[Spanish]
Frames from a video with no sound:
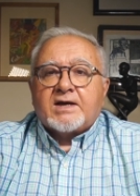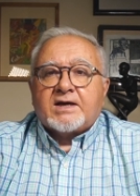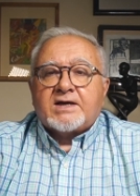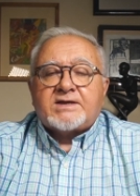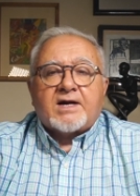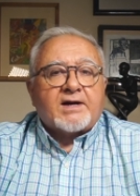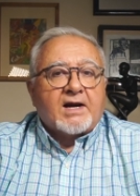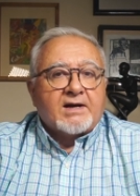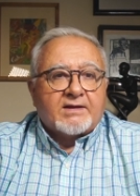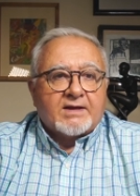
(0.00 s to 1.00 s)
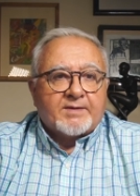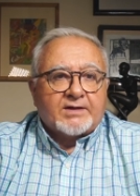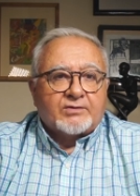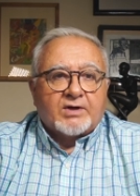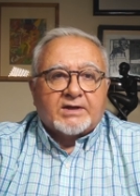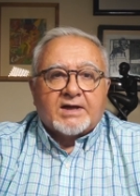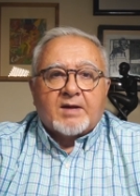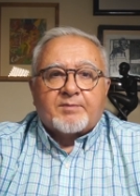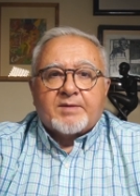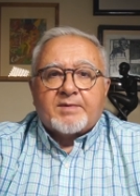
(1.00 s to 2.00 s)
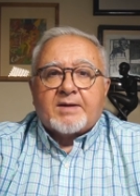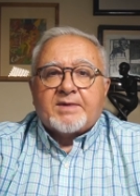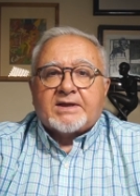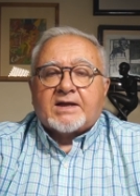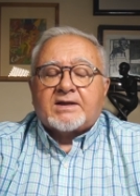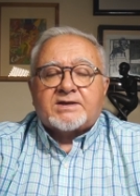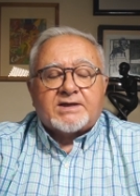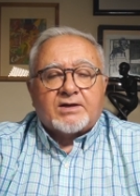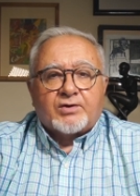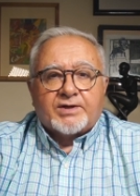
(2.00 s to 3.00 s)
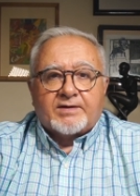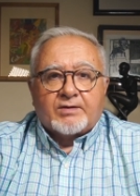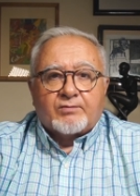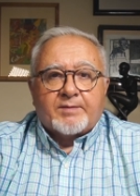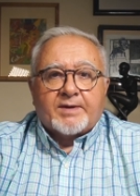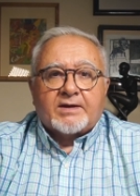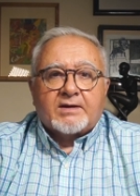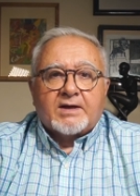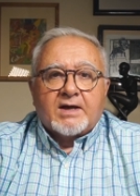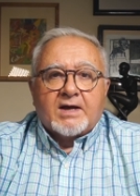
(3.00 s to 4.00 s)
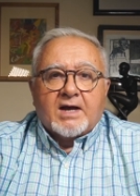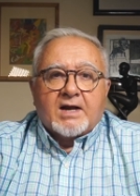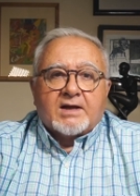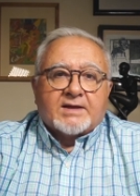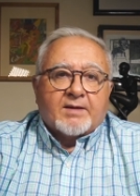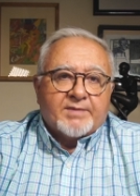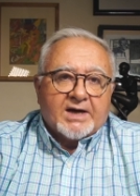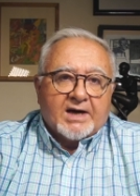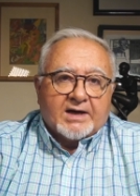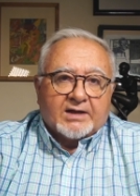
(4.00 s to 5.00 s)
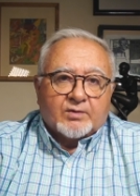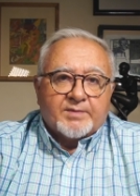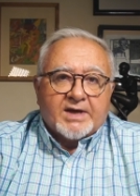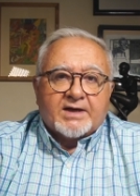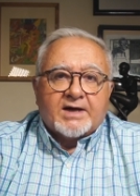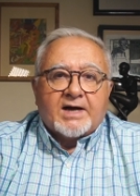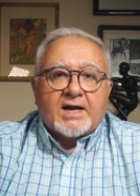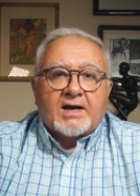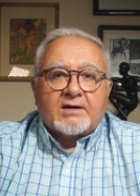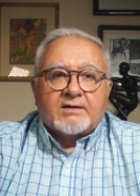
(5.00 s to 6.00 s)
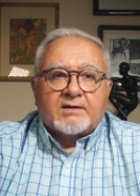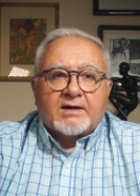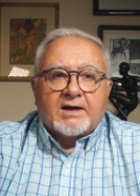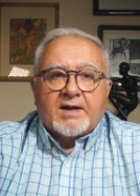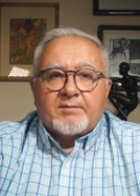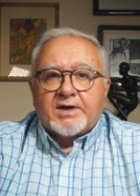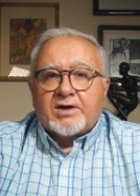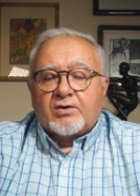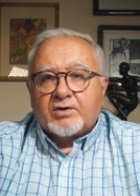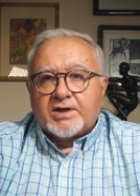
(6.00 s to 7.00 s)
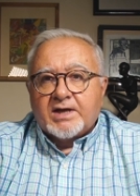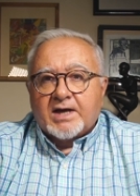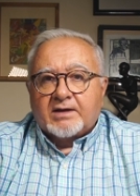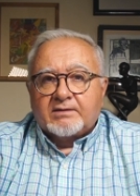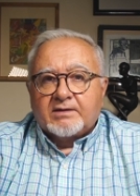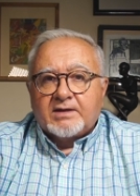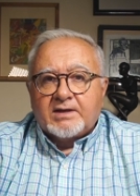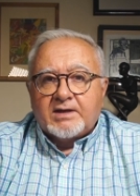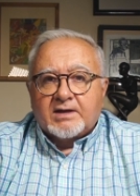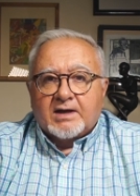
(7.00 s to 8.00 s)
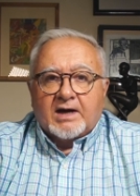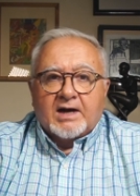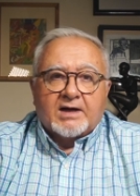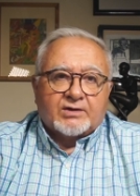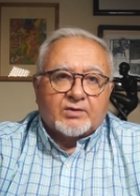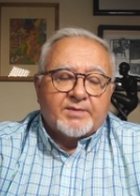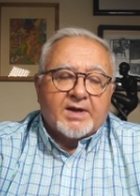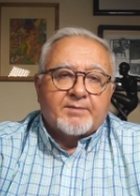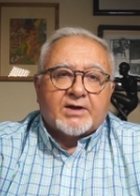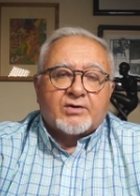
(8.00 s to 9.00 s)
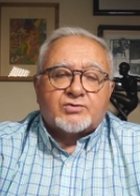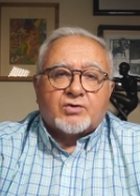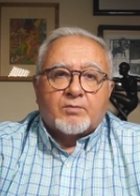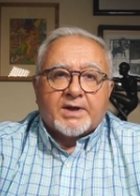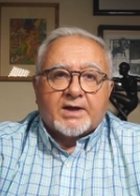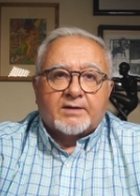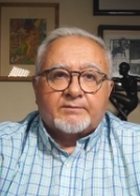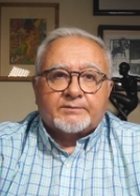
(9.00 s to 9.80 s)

que se realizaban durante la primera mitad del siglo XIX, también la anatomía general la embriología y la anatomía microscópica.